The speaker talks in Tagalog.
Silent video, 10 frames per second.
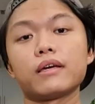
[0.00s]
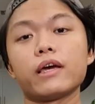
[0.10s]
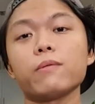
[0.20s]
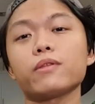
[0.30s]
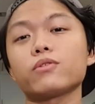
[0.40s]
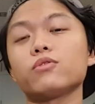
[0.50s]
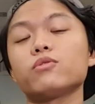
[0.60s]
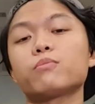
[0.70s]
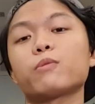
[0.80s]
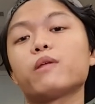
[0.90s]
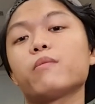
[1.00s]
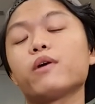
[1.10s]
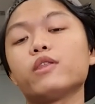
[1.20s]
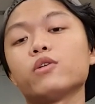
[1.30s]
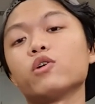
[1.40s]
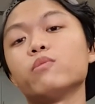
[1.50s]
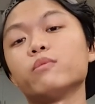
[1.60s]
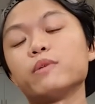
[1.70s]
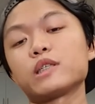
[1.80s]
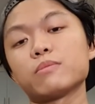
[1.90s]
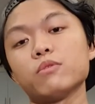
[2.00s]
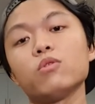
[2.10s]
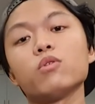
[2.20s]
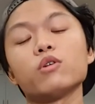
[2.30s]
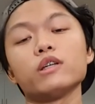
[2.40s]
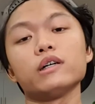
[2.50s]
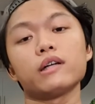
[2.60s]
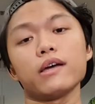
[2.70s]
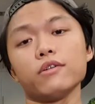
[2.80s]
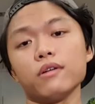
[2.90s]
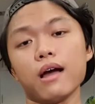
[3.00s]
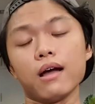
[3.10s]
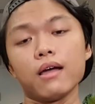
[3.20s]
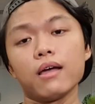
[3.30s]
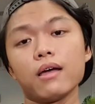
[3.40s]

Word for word: Ewan ko kung problema yun ng Gomo mismo or ng rider lang.